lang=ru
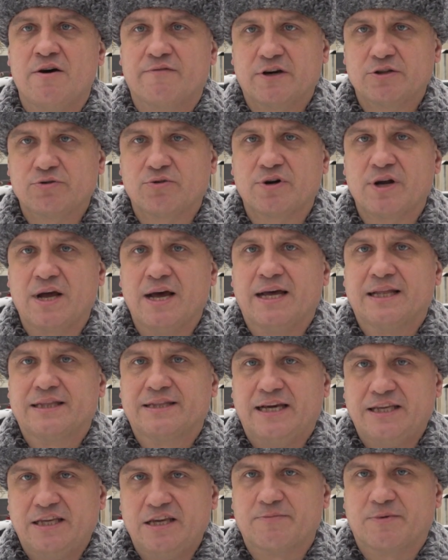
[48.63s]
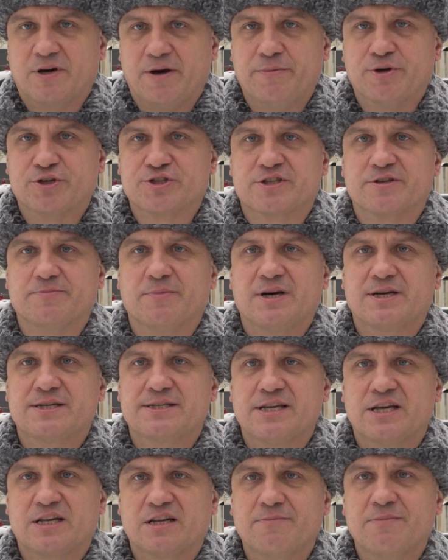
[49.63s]
в которых таким коммерческим
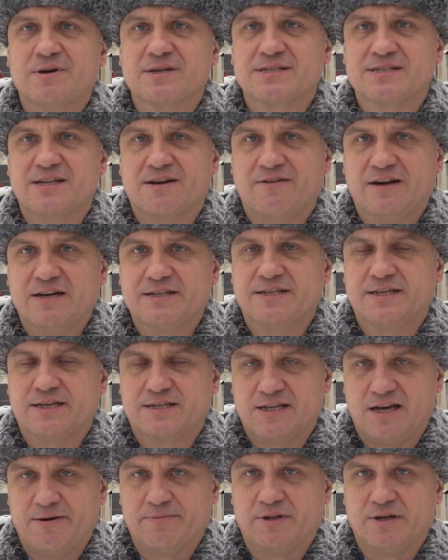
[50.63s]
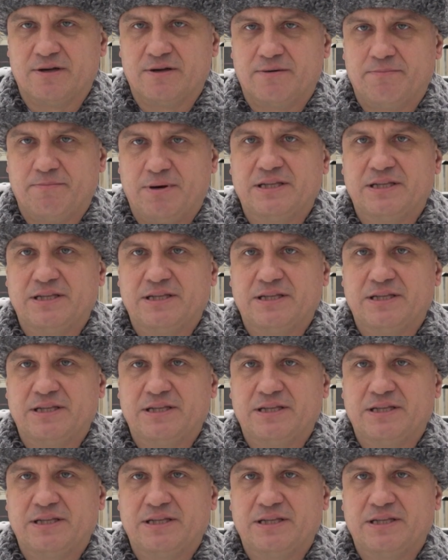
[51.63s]
экстерном сдавались экзамены.